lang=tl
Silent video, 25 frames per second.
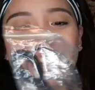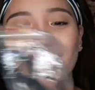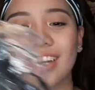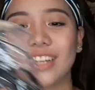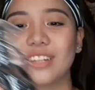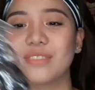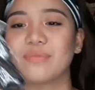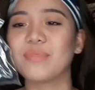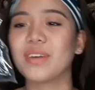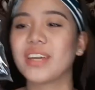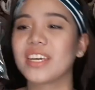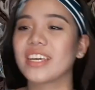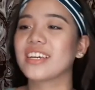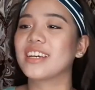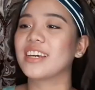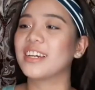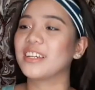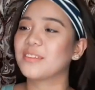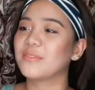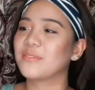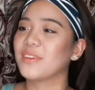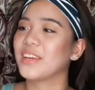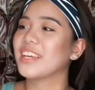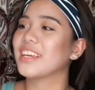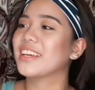God, my
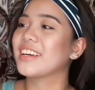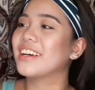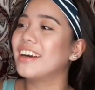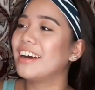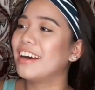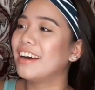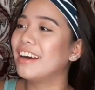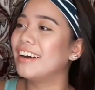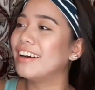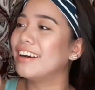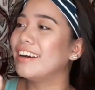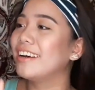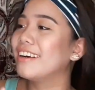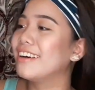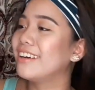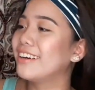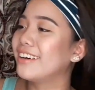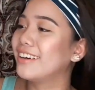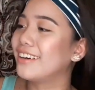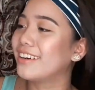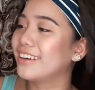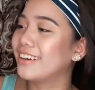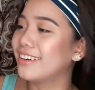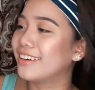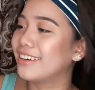God, my
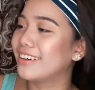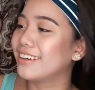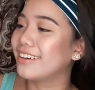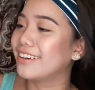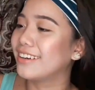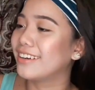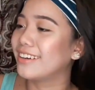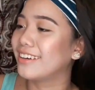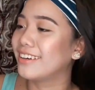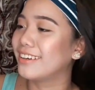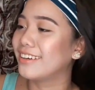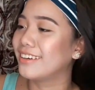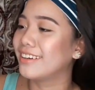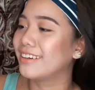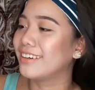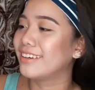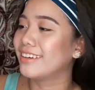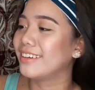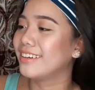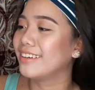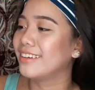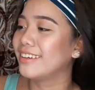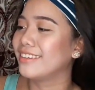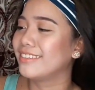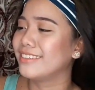
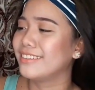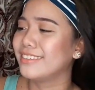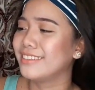God!